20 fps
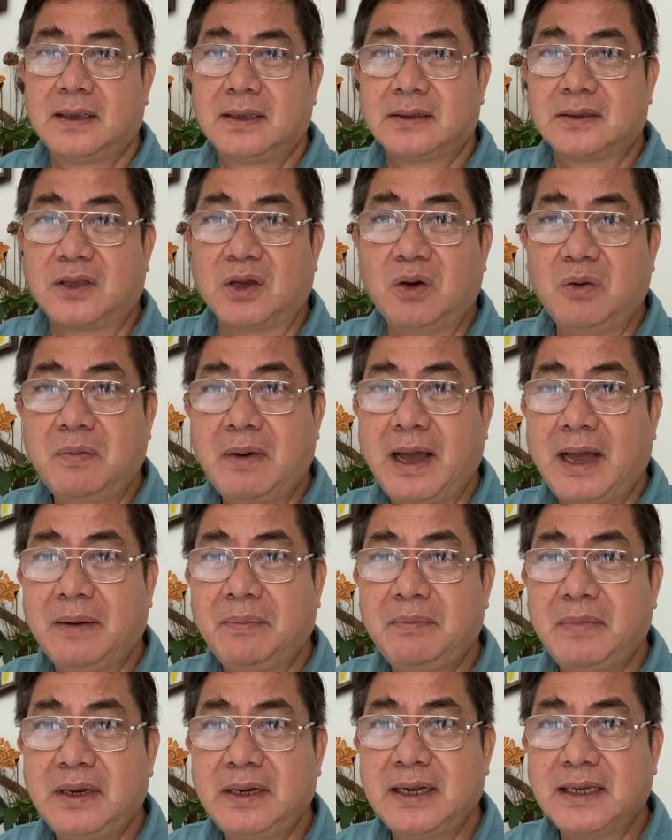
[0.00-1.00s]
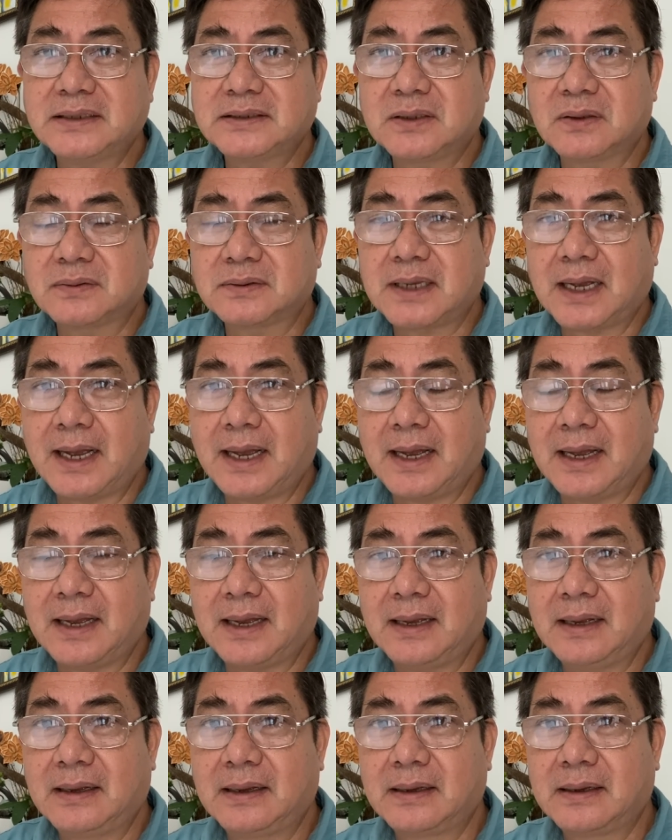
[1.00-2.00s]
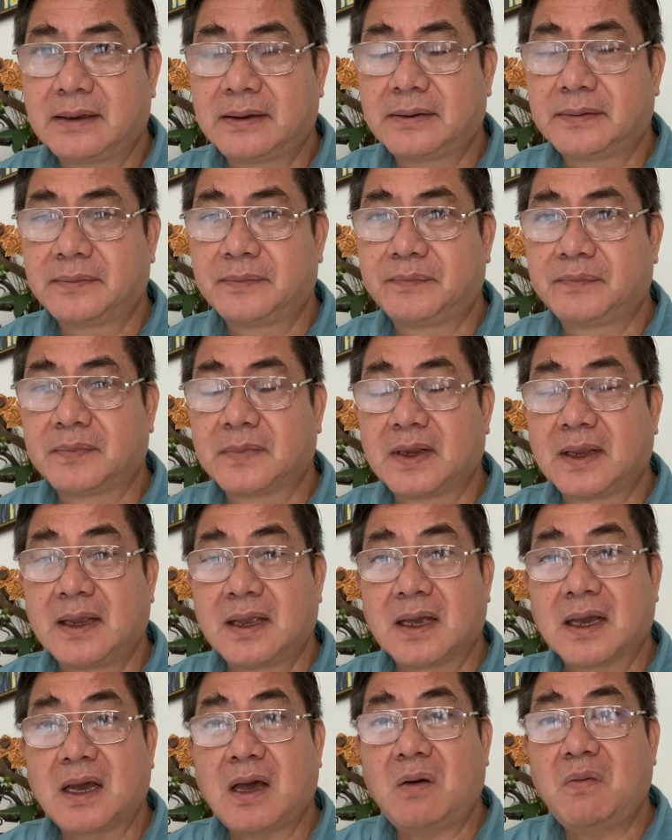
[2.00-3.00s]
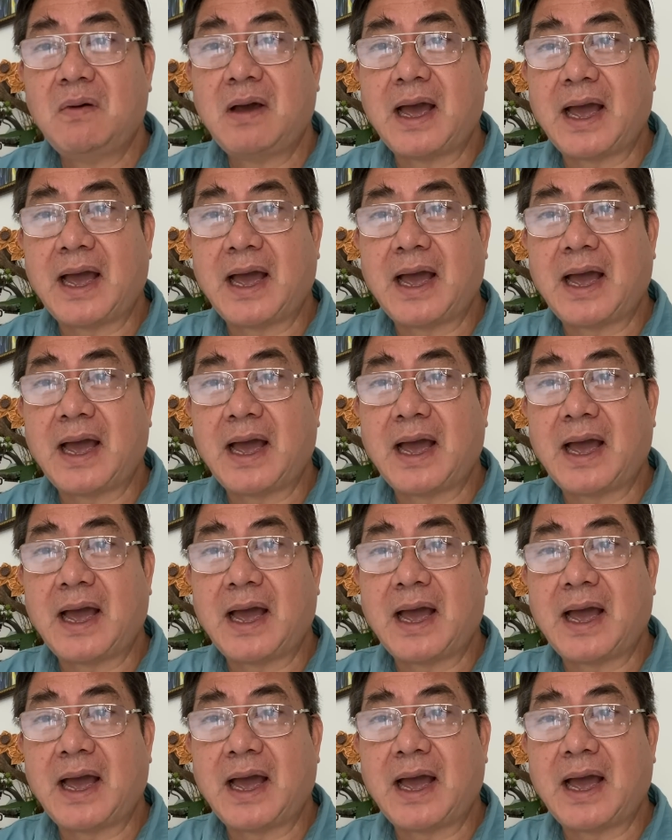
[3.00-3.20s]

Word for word: Tiểu bang Minnesota không